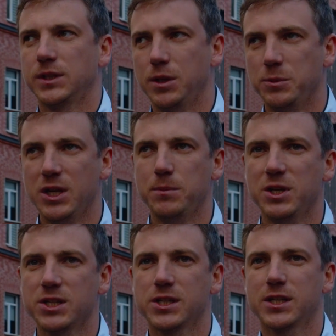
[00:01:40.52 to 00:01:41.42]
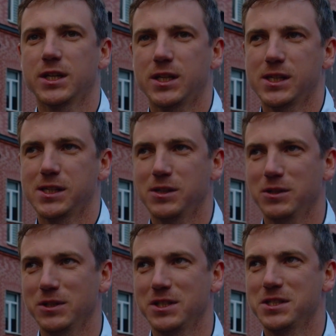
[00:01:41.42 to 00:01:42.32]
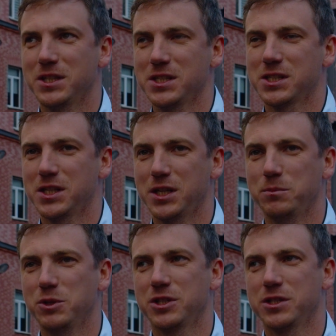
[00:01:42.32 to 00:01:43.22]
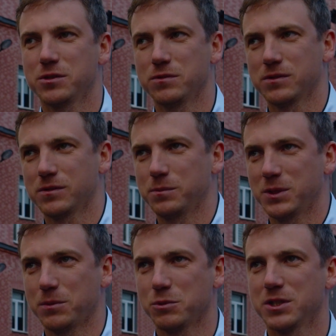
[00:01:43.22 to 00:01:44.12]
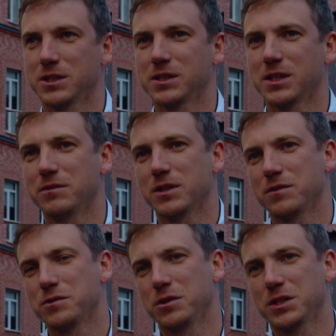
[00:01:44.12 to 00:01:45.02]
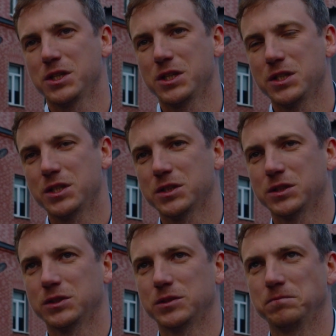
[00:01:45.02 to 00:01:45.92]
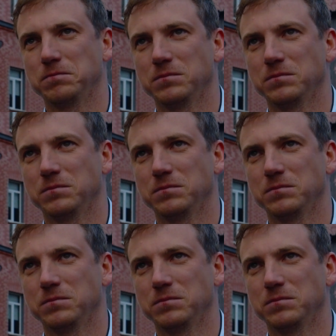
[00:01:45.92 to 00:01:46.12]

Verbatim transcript: Для меня Мексика довольно интересное, необычное искусство, потому что, наверное, все-таки э,